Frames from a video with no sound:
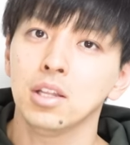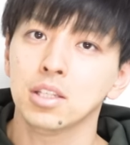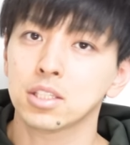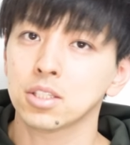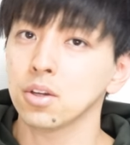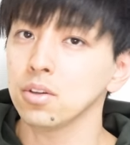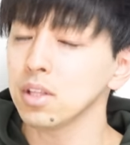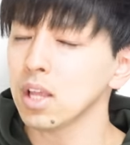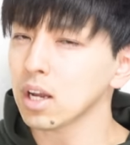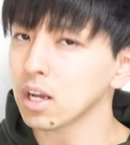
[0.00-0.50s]
で、
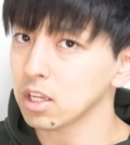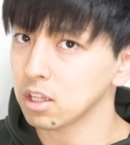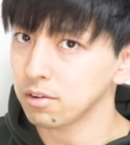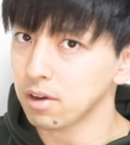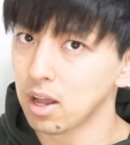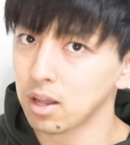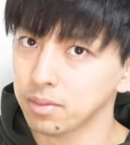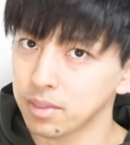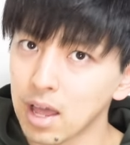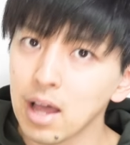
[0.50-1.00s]
その中に
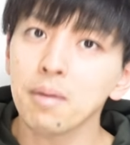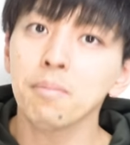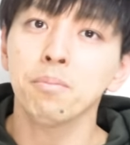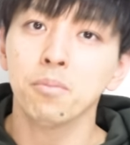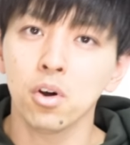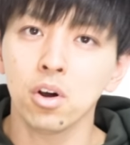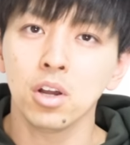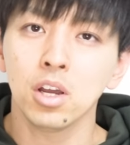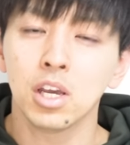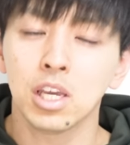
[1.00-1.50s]
は難
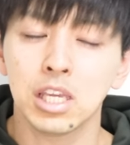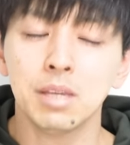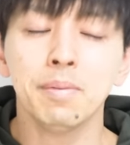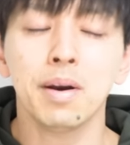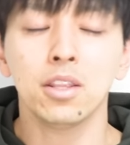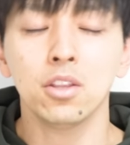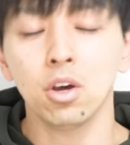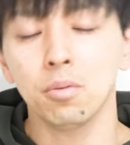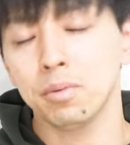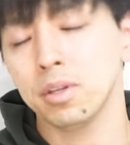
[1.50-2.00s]
問、
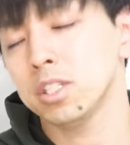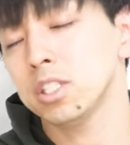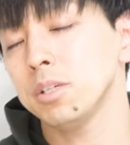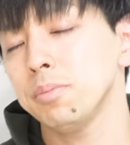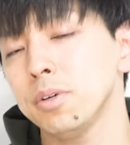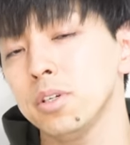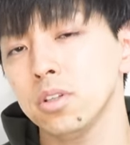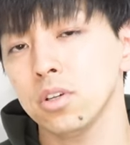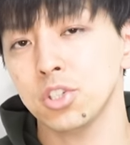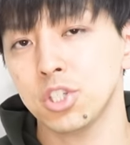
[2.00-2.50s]
今の自
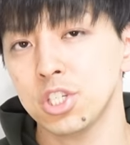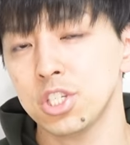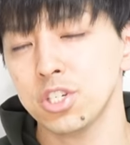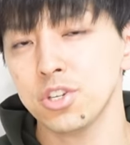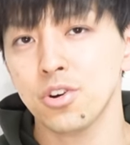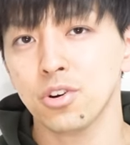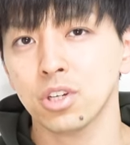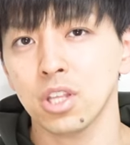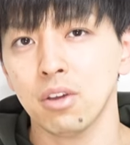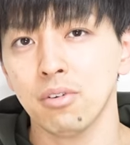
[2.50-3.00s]
分の
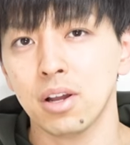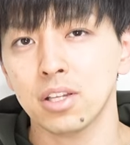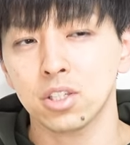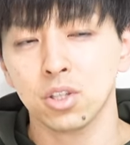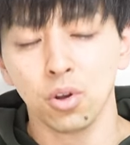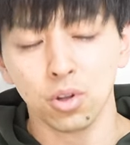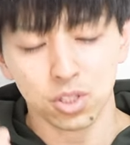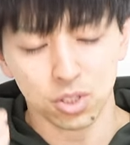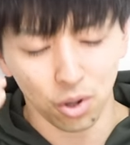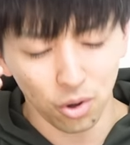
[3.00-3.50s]
実力では
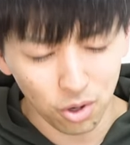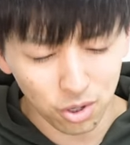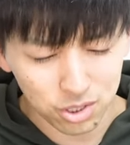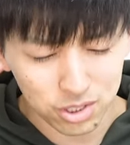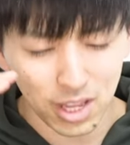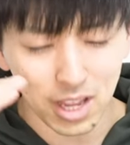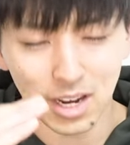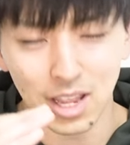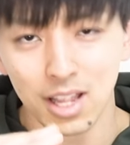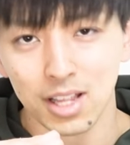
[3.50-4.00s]
と
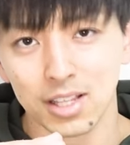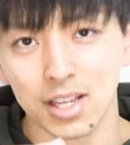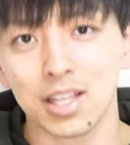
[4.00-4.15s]
通ってね、